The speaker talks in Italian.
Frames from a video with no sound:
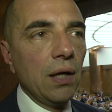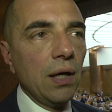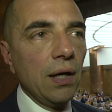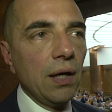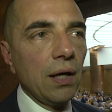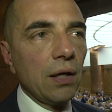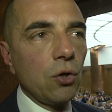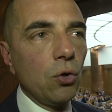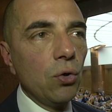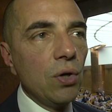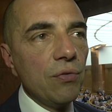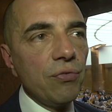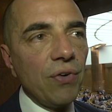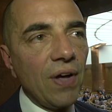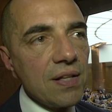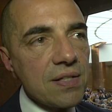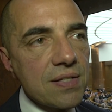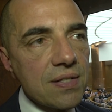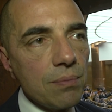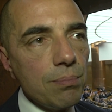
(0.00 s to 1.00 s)
eh, con le
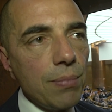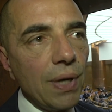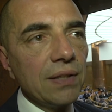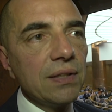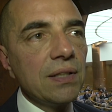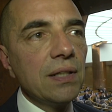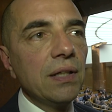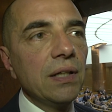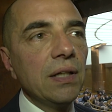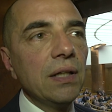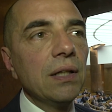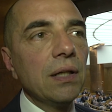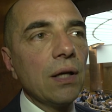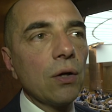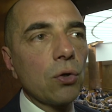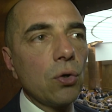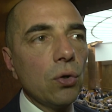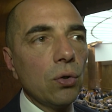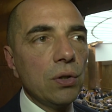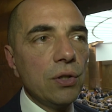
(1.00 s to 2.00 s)
false bandierine
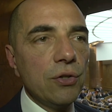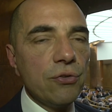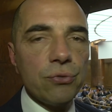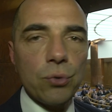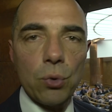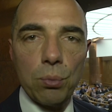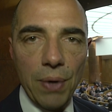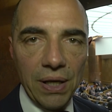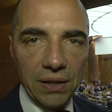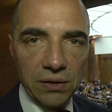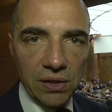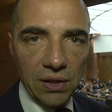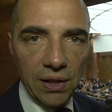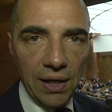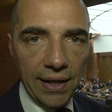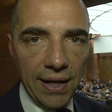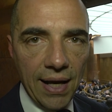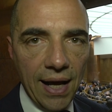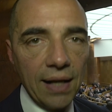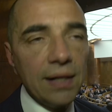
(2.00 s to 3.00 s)
o con gli strumenti
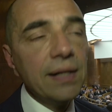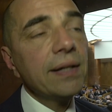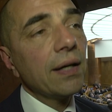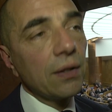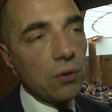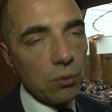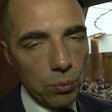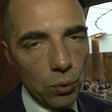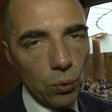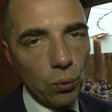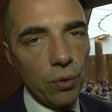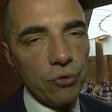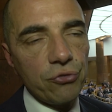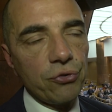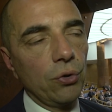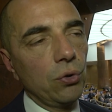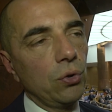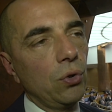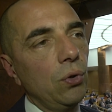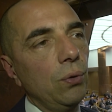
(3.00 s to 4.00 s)
legali che comunque
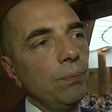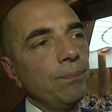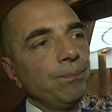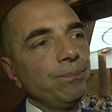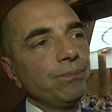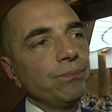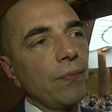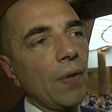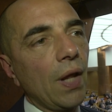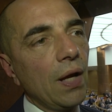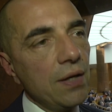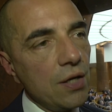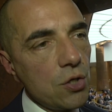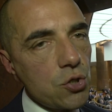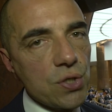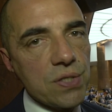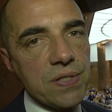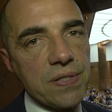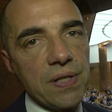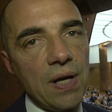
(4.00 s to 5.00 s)
sono
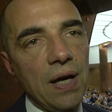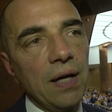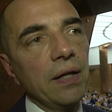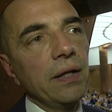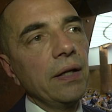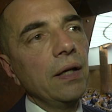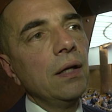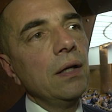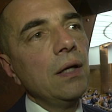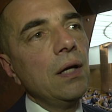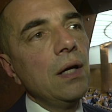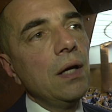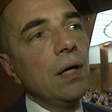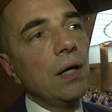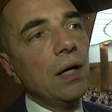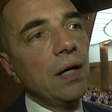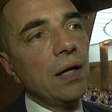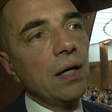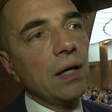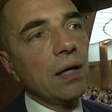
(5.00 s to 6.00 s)
necessari
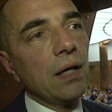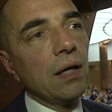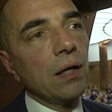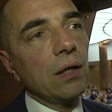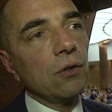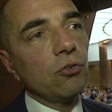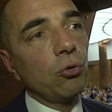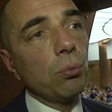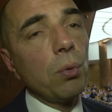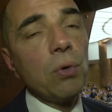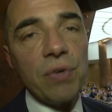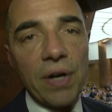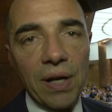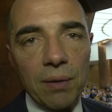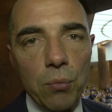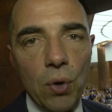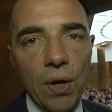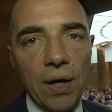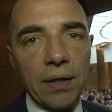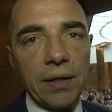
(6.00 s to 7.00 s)
eh, ci
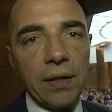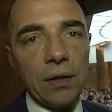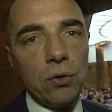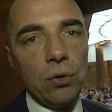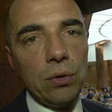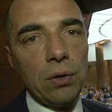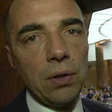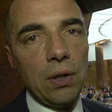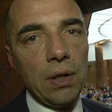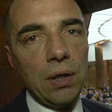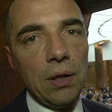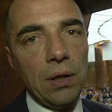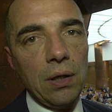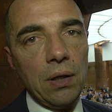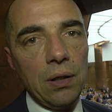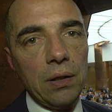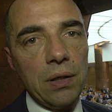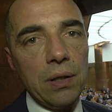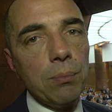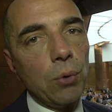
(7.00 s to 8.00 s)
muoveremo anche con
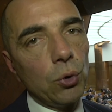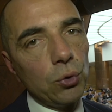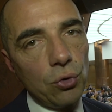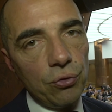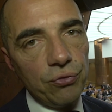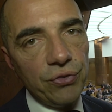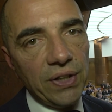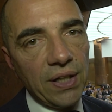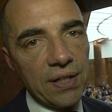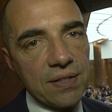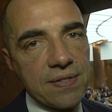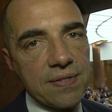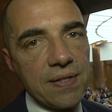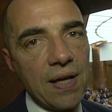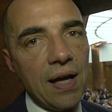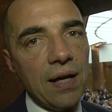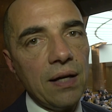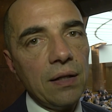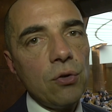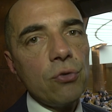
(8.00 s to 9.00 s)
eh, il mondo
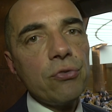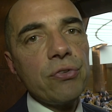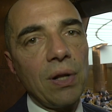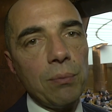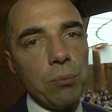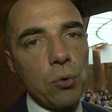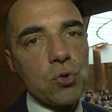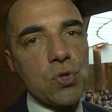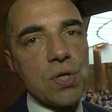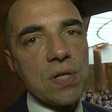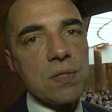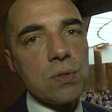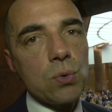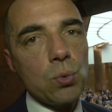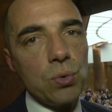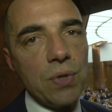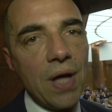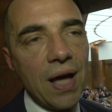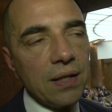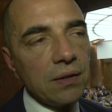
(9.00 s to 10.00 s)
finanziario, stiamo già
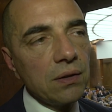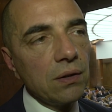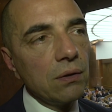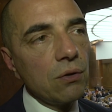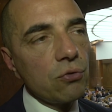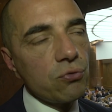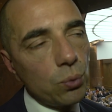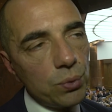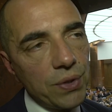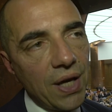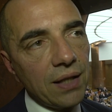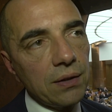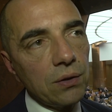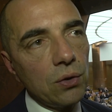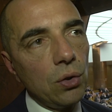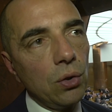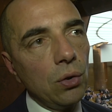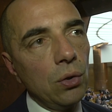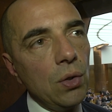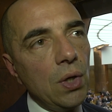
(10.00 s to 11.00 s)
studiando,
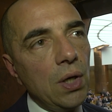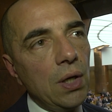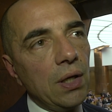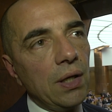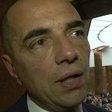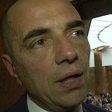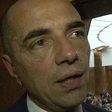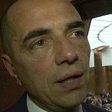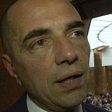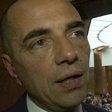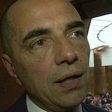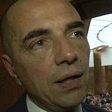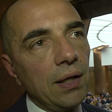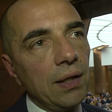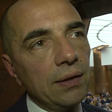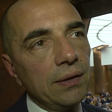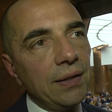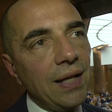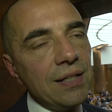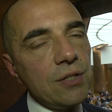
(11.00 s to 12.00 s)
studiando
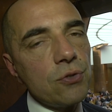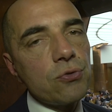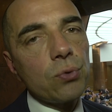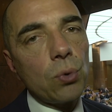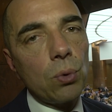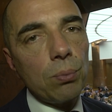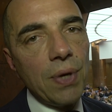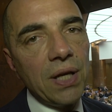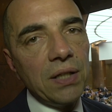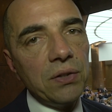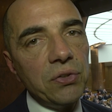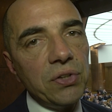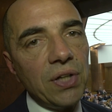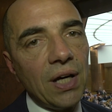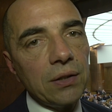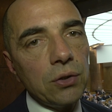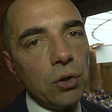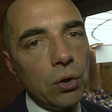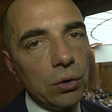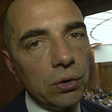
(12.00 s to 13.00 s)
eh, degli strumenti
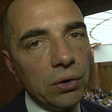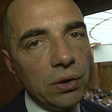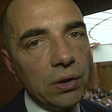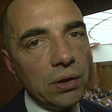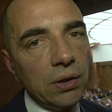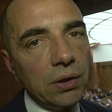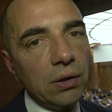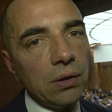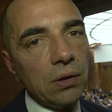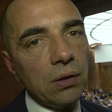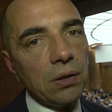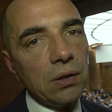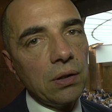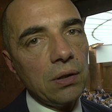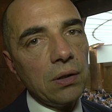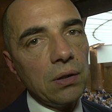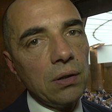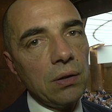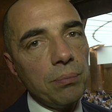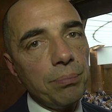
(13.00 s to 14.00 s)
ad hoc
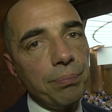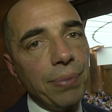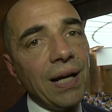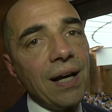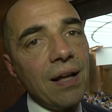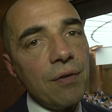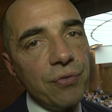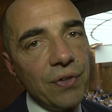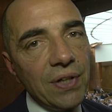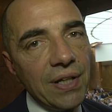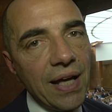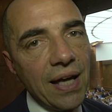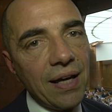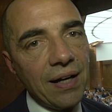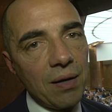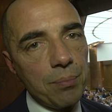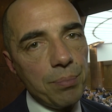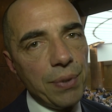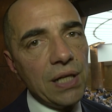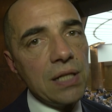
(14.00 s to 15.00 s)
eh, per la
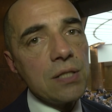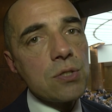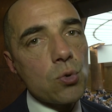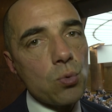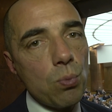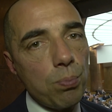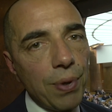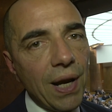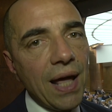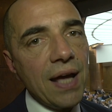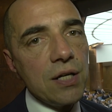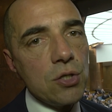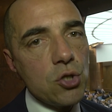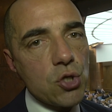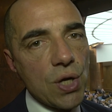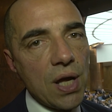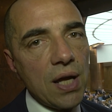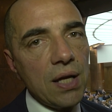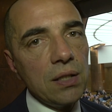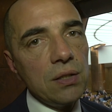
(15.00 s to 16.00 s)
filiera, per il supply
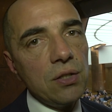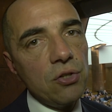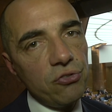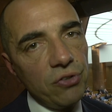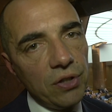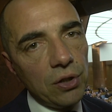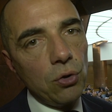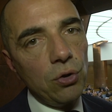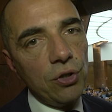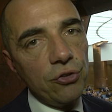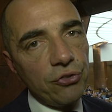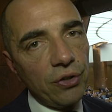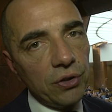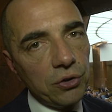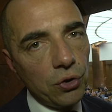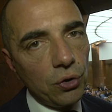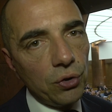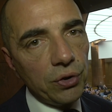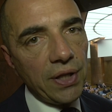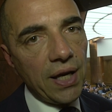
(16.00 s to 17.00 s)
chain di singoli
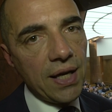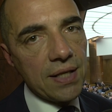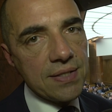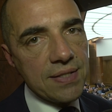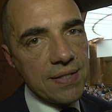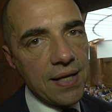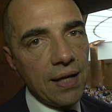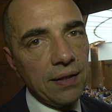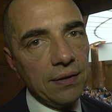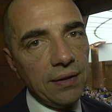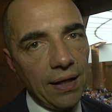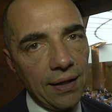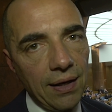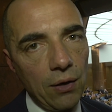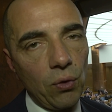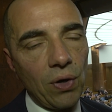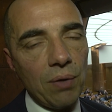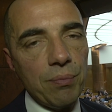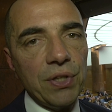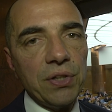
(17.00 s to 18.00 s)
settori e aziende,
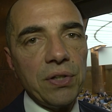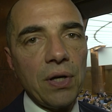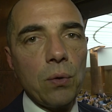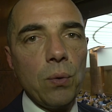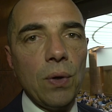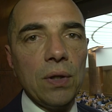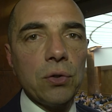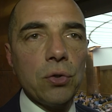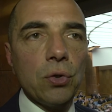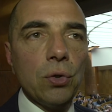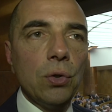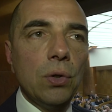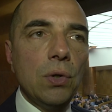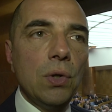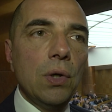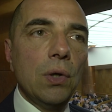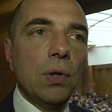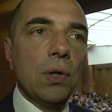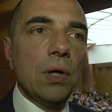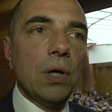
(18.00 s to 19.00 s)
analogamente a quanto
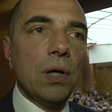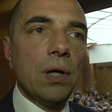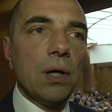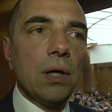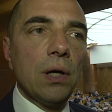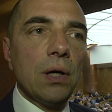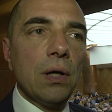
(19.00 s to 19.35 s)
eh,